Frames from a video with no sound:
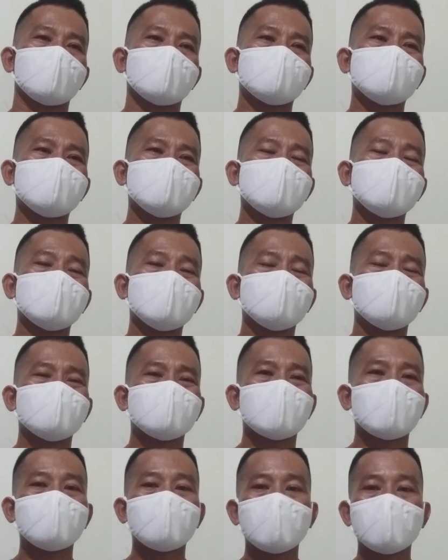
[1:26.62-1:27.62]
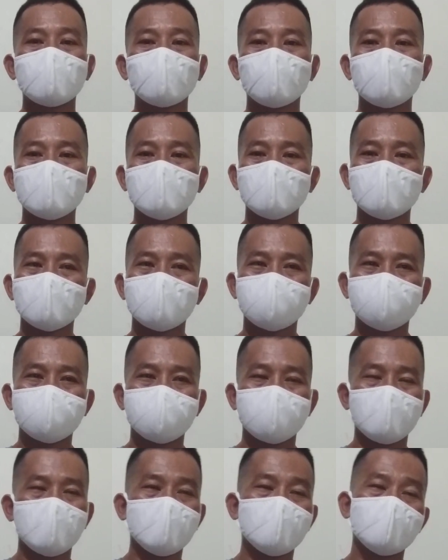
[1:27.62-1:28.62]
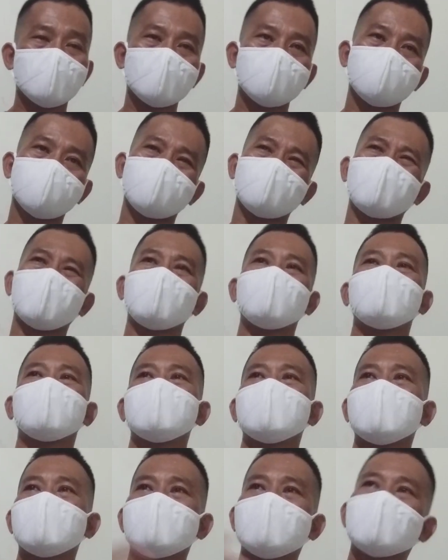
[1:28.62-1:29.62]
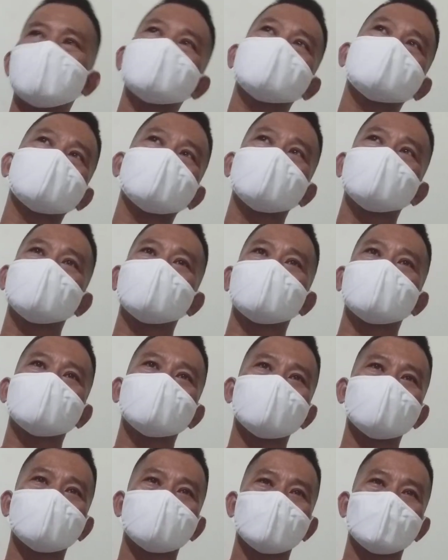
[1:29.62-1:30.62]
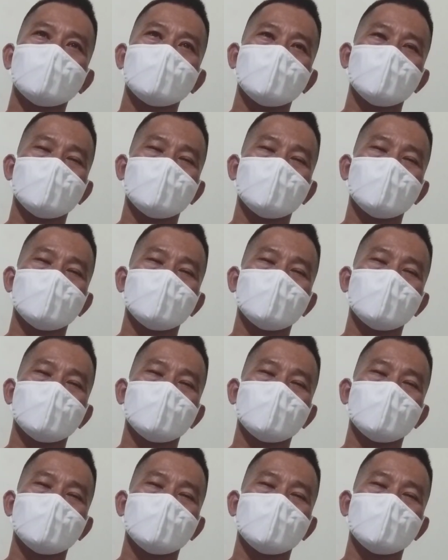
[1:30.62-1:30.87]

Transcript: Kasi hindi naman tayo makakuha ng, hindi man pag pinanganakan sa mundong ito,